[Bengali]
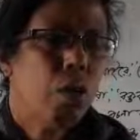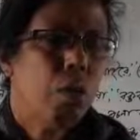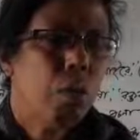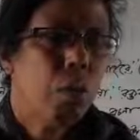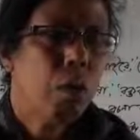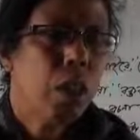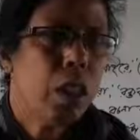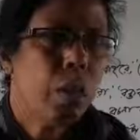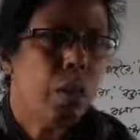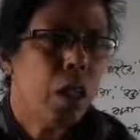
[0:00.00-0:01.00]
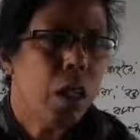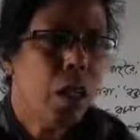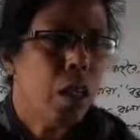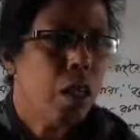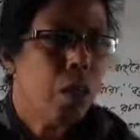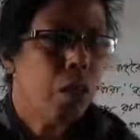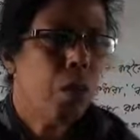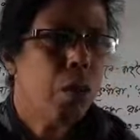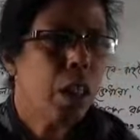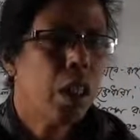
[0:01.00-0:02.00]
অনুপমার জীবনে
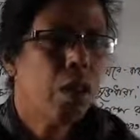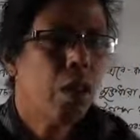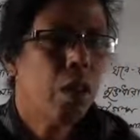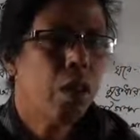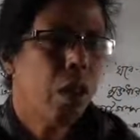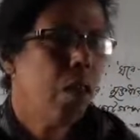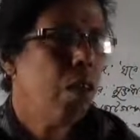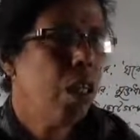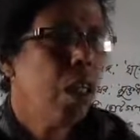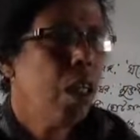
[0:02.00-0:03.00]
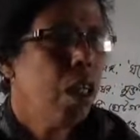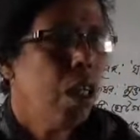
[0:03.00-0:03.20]
ঘটে যাওয়া অধ্যায়গুলি